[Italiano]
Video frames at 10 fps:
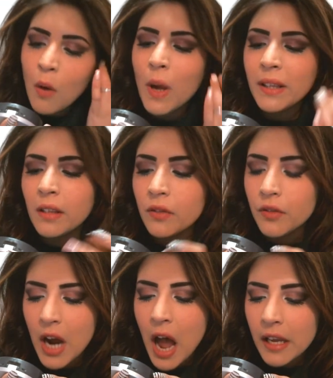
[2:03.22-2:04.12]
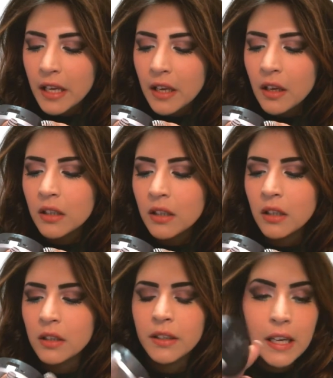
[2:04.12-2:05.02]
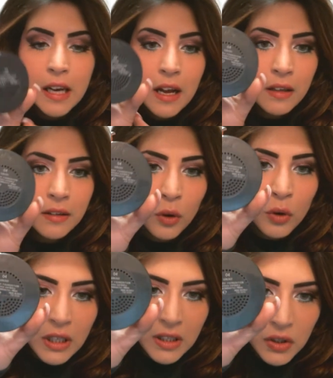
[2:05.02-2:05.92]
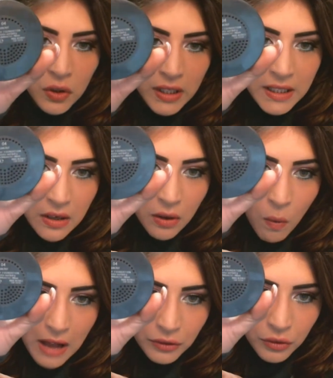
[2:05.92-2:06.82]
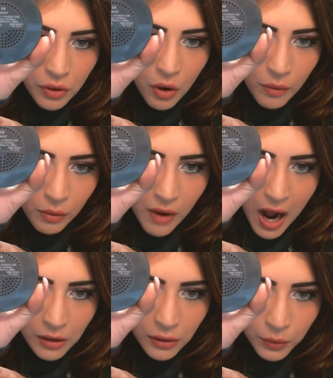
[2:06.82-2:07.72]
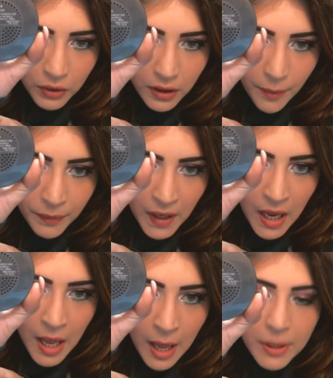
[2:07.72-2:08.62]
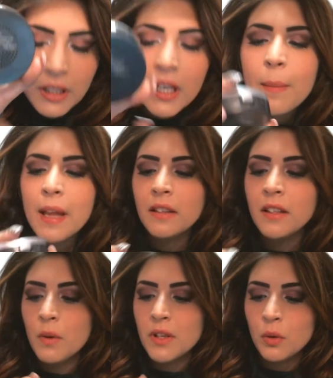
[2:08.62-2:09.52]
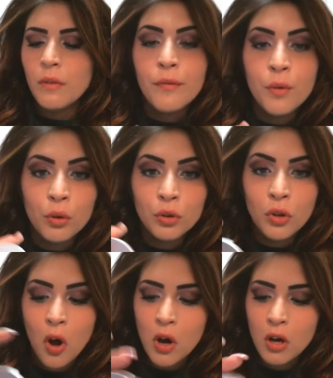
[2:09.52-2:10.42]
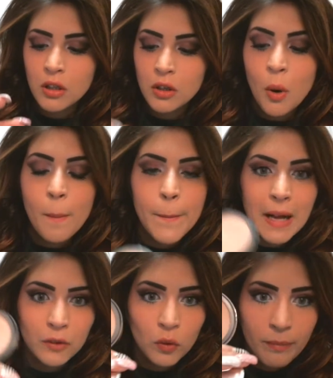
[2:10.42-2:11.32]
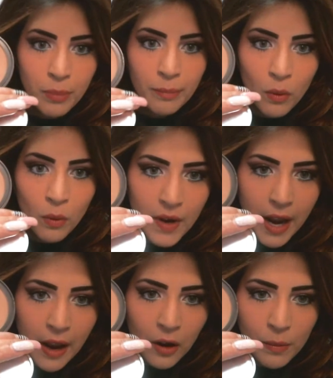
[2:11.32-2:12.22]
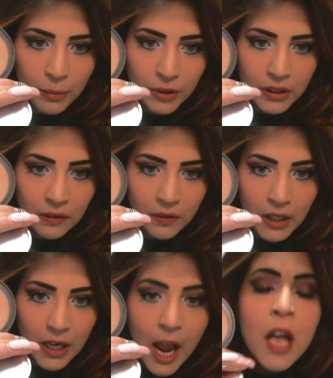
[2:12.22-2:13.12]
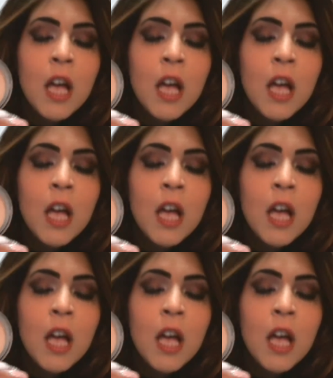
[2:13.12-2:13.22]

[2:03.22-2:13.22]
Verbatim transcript: wet and dry eh, nella colorazione 04 walnut praticamente questo è un fondo eh, compatto in polvere come potete vedere